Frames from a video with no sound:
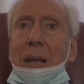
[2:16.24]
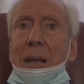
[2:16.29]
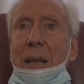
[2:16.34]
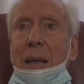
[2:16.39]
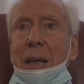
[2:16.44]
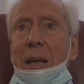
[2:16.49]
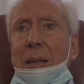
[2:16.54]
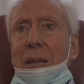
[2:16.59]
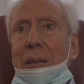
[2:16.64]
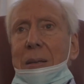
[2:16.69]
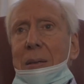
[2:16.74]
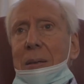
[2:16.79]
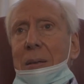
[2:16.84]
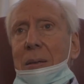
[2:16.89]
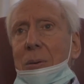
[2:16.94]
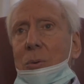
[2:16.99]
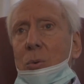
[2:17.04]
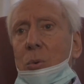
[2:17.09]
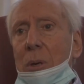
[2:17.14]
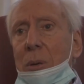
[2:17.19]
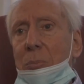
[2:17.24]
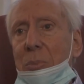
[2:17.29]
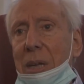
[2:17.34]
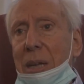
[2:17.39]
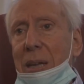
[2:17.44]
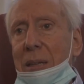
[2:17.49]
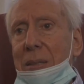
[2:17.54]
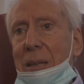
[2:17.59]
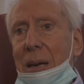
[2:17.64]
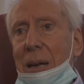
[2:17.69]
è eh, una
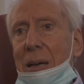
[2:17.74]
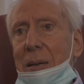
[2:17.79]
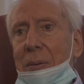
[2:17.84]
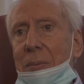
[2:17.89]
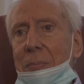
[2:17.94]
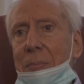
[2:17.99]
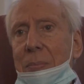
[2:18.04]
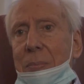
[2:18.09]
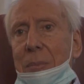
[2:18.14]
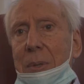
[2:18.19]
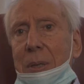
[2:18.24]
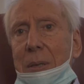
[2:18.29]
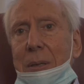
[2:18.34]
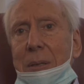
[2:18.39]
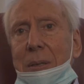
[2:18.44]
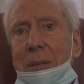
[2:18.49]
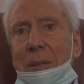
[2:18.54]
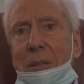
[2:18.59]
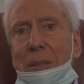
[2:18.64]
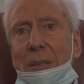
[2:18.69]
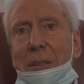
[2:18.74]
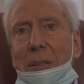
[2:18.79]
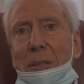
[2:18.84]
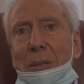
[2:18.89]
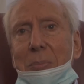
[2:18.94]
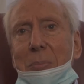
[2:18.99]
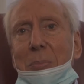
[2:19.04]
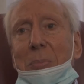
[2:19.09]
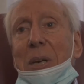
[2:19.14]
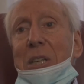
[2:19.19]
pietra eh,
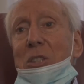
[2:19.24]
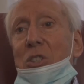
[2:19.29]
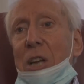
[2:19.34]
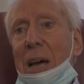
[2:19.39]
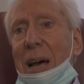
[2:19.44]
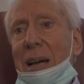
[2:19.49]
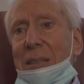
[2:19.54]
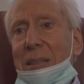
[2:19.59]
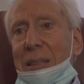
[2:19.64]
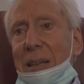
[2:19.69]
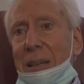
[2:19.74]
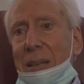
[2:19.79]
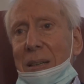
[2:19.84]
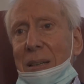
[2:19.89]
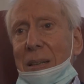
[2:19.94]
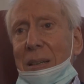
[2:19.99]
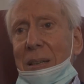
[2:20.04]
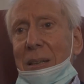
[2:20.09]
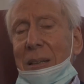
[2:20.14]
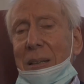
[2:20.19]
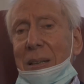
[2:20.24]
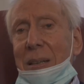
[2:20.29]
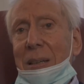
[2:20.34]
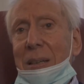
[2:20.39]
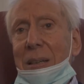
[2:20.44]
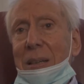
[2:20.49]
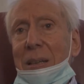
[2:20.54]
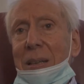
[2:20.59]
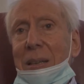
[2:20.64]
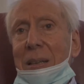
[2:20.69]
pregiata
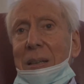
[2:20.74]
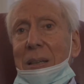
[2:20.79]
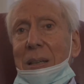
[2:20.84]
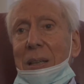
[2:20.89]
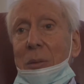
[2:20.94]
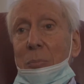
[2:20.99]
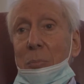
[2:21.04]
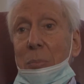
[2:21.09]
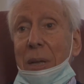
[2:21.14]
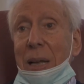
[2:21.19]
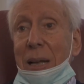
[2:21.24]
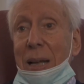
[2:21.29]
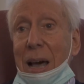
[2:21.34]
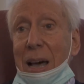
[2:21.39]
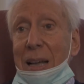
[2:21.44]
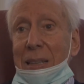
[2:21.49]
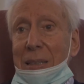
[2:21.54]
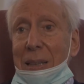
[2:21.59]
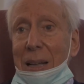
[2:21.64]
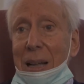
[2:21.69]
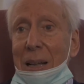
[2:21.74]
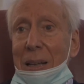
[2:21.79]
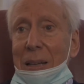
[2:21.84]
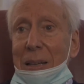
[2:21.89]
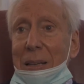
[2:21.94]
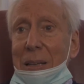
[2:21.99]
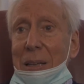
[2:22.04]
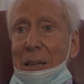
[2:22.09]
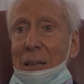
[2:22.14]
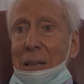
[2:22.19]
impiegata
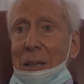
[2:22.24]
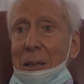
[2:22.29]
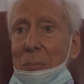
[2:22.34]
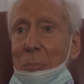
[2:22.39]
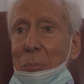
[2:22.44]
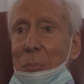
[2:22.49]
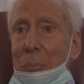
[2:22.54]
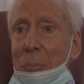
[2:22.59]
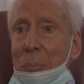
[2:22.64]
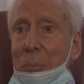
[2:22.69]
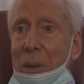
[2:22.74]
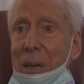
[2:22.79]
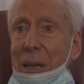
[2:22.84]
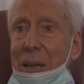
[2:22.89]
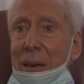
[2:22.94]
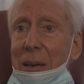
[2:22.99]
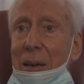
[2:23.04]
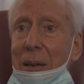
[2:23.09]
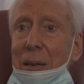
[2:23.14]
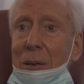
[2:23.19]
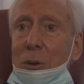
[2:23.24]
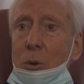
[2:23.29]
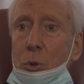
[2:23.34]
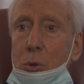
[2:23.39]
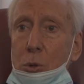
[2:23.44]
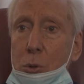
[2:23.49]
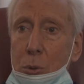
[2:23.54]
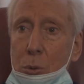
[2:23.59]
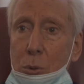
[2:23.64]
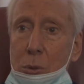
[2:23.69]
eh, per
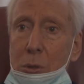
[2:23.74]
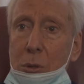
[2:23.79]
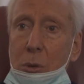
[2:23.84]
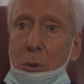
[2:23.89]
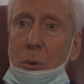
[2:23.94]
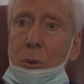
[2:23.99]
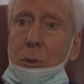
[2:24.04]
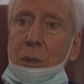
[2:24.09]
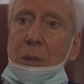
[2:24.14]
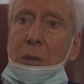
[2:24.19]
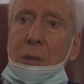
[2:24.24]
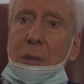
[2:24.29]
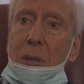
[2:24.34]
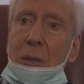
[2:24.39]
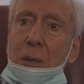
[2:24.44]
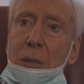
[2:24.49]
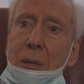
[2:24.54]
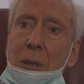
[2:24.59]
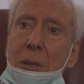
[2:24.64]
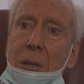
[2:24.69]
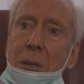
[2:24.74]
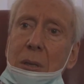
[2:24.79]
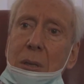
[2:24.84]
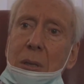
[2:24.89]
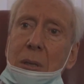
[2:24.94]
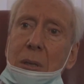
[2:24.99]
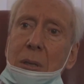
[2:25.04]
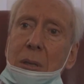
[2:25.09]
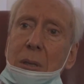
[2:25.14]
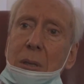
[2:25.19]
costruzioni eh,